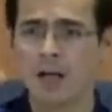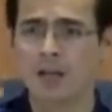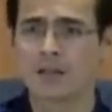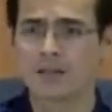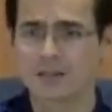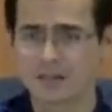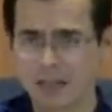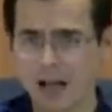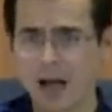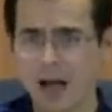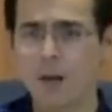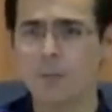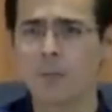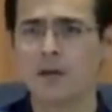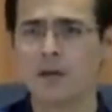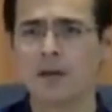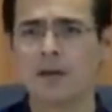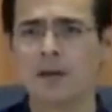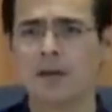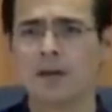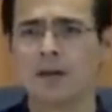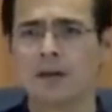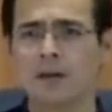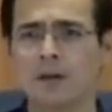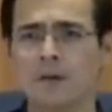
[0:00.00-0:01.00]
Ang
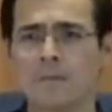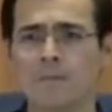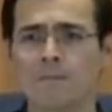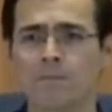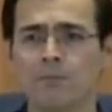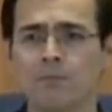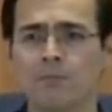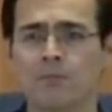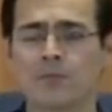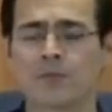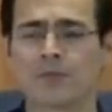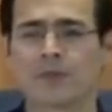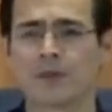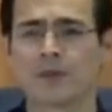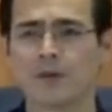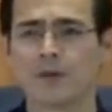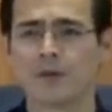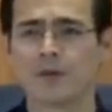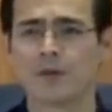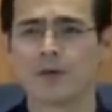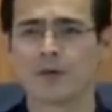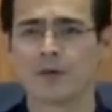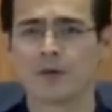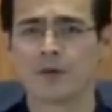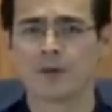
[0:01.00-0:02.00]
dami!
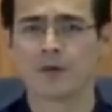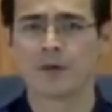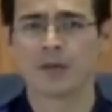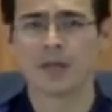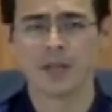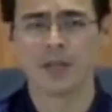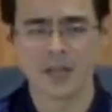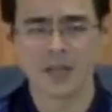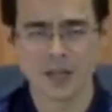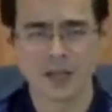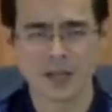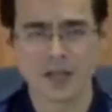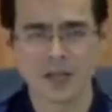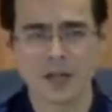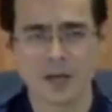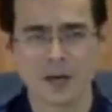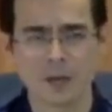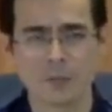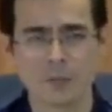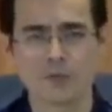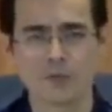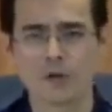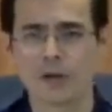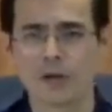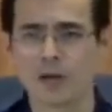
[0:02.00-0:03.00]
O, hiningi
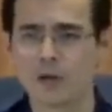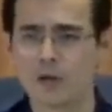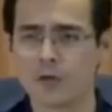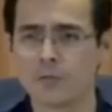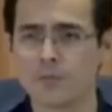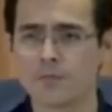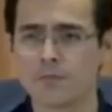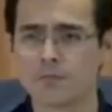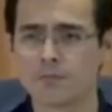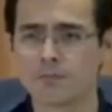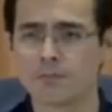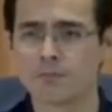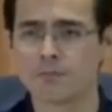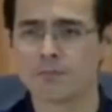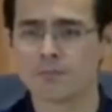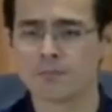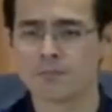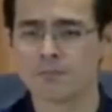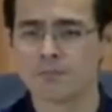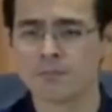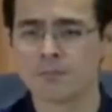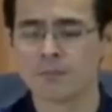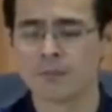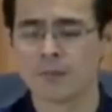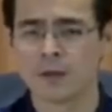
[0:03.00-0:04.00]
lang muna yung
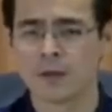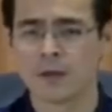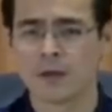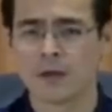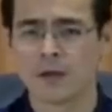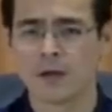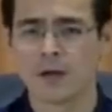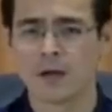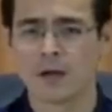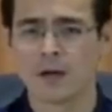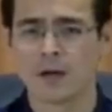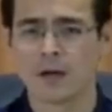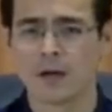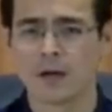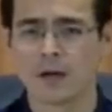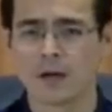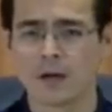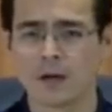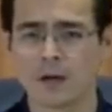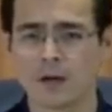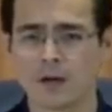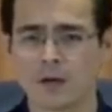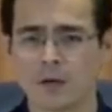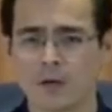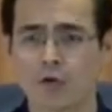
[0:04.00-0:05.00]
uh,
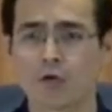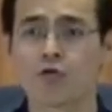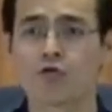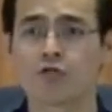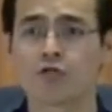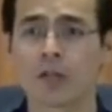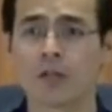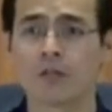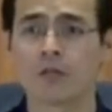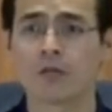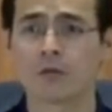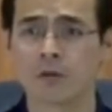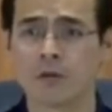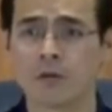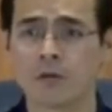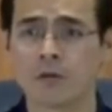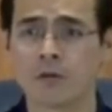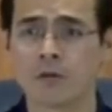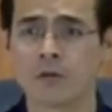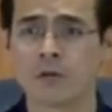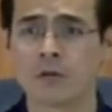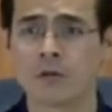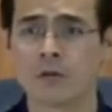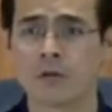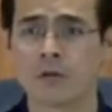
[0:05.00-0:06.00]
consent ko